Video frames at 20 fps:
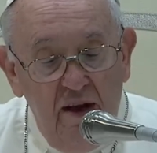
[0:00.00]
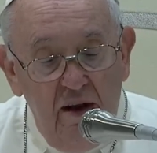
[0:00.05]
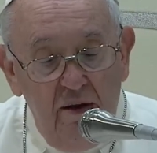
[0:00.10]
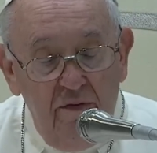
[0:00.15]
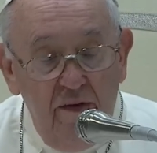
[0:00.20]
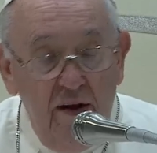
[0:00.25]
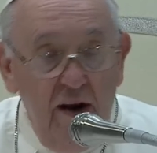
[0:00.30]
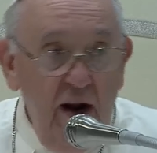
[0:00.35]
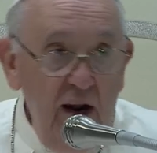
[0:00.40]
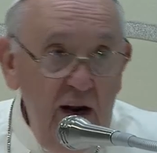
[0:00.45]

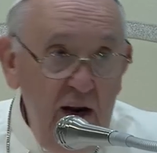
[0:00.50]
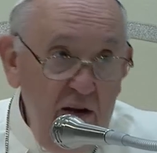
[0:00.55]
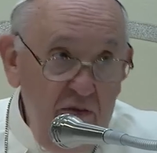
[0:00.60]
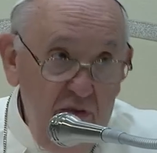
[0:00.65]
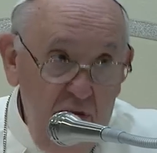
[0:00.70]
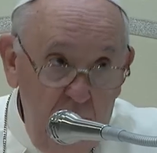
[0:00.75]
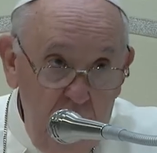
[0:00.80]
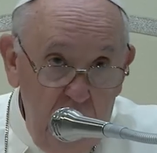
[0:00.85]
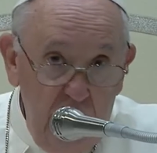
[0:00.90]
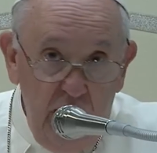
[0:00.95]
Không cay
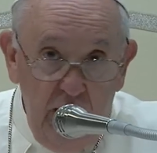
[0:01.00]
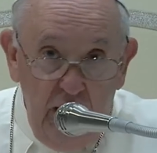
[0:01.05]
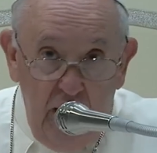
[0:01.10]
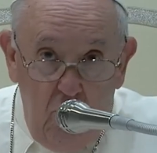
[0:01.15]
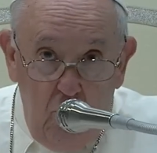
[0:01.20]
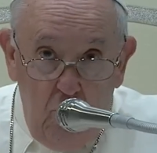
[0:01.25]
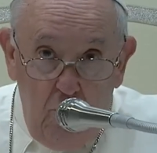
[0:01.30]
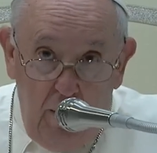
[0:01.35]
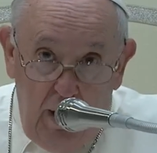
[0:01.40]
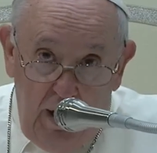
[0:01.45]
đắng vì
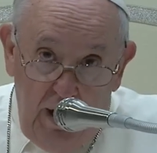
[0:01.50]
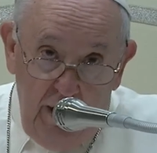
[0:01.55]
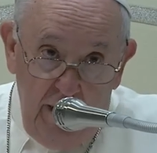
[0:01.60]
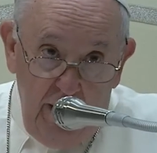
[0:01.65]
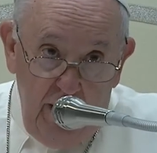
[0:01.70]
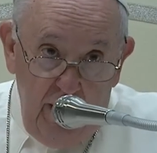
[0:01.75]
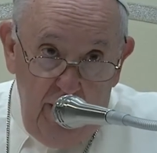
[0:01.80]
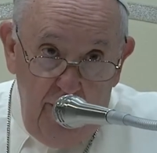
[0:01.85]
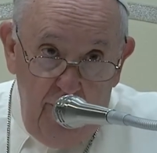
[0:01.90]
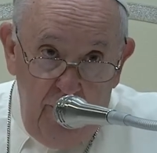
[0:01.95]
thời của mình
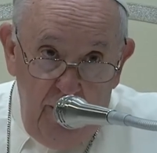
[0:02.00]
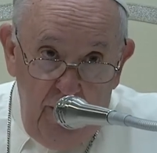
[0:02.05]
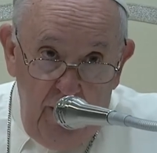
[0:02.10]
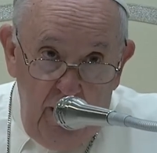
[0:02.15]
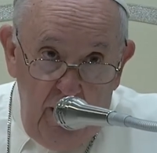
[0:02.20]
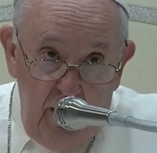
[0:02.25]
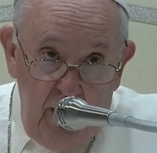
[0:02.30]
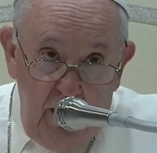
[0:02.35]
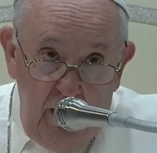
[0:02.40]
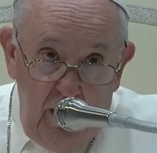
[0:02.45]
đã qua
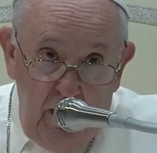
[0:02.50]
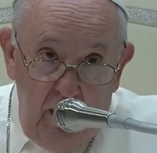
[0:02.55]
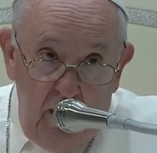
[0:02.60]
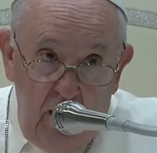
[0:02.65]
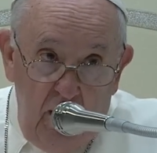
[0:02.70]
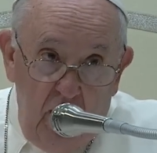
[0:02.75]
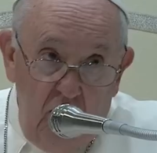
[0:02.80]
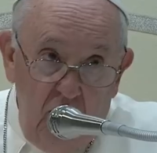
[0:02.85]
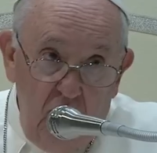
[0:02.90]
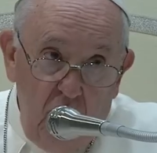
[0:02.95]
và phải
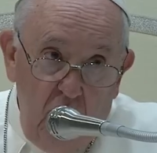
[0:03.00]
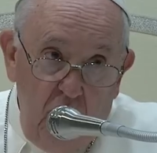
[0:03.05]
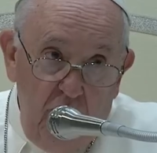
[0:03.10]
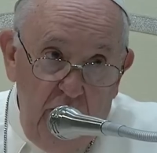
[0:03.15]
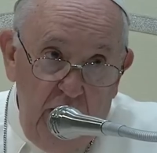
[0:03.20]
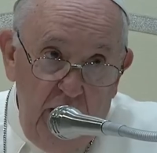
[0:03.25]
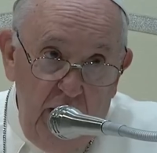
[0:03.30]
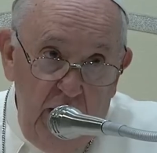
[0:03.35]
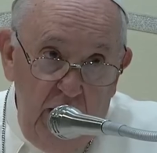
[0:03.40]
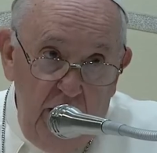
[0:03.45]
ra đi.
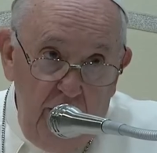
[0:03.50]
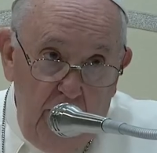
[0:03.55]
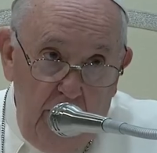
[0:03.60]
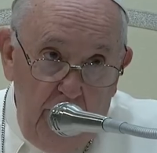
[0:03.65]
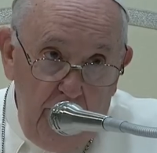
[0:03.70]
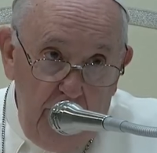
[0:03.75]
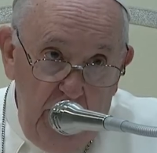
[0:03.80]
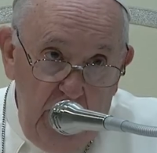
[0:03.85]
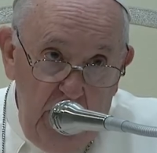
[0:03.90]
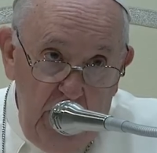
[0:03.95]

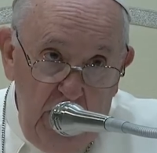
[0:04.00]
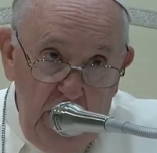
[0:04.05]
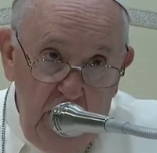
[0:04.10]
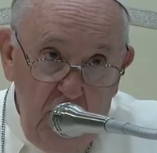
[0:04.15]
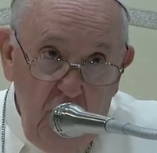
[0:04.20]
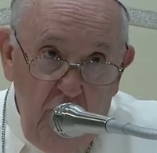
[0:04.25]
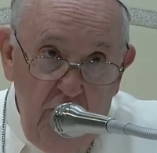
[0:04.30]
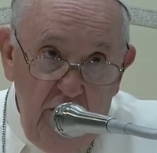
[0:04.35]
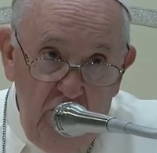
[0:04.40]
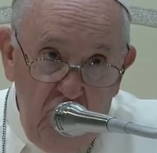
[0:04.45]
Không,
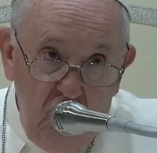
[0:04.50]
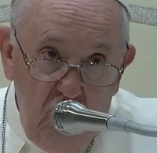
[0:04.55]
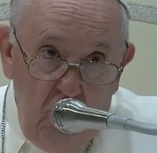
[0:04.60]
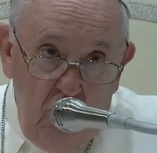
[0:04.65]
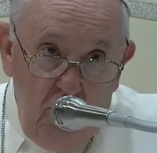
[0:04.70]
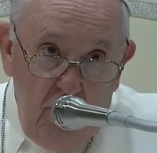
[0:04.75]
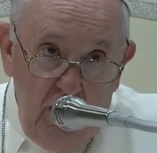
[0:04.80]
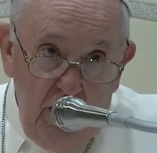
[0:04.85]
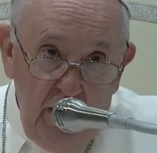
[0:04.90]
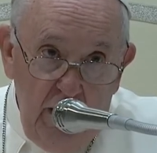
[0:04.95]
nhưng là
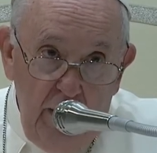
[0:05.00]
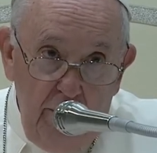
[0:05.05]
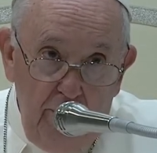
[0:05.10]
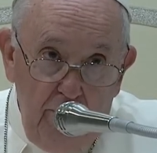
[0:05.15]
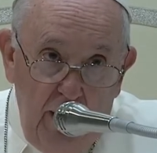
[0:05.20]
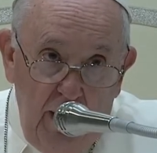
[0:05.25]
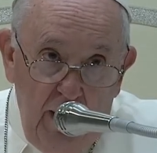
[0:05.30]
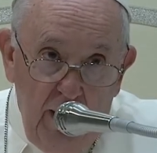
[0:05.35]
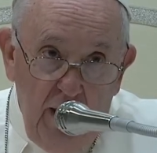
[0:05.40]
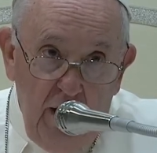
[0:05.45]
cho đi niềm
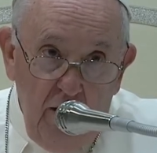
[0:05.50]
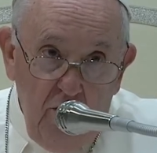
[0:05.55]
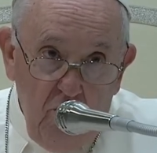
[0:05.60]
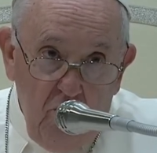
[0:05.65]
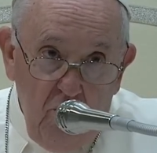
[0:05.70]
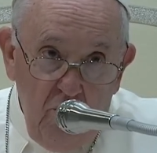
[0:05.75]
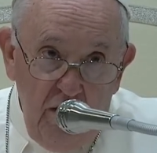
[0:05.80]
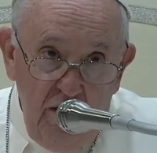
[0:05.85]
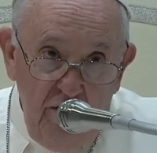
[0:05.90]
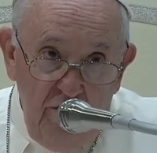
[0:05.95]
vui
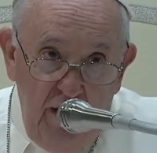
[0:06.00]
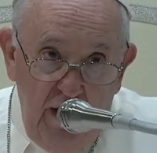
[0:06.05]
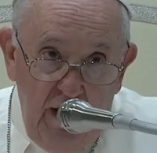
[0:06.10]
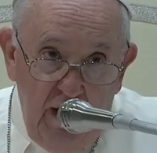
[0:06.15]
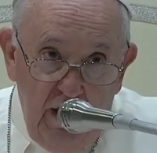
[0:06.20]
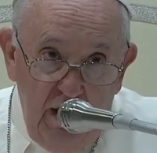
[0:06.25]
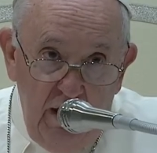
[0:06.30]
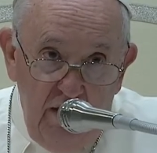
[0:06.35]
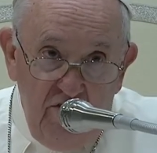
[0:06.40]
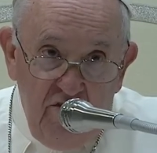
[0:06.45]
của rượu
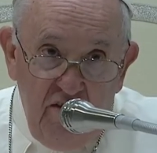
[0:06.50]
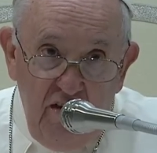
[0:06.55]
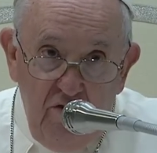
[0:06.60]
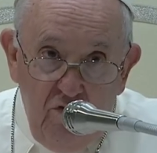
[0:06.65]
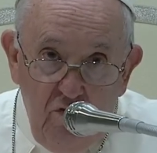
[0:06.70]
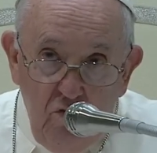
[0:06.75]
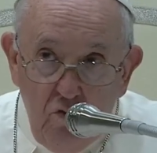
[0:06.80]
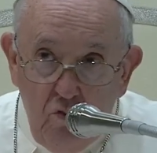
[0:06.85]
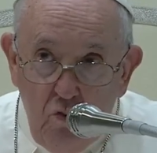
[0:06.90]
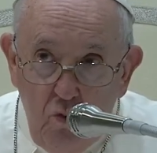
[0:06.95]
ngon được
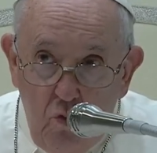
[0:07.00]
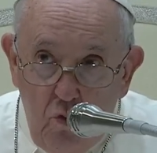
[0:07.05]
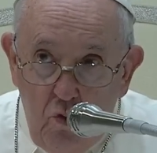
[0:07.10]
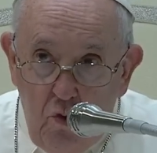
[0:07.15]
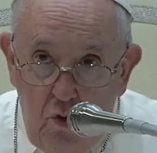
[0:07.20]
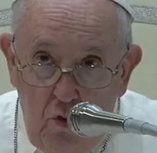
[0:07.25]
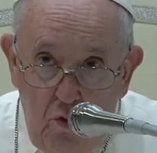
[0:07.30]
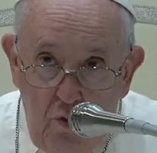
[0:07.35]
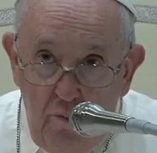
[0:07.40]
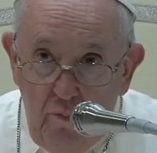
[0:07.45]
tạo nên
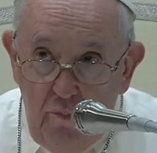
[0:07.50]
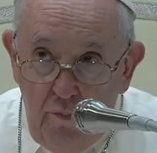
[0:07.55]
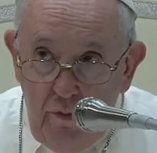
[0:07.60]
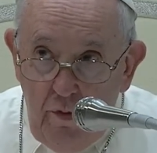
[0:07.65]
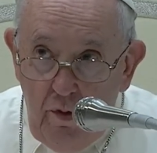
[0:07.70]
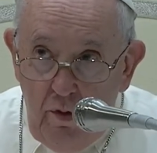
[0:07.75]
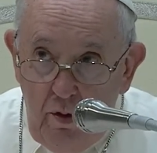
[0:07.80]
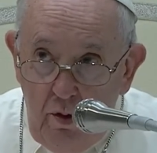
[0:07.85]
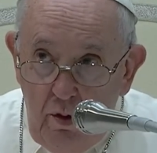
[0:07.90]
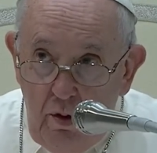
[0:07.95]
bởi thời gian.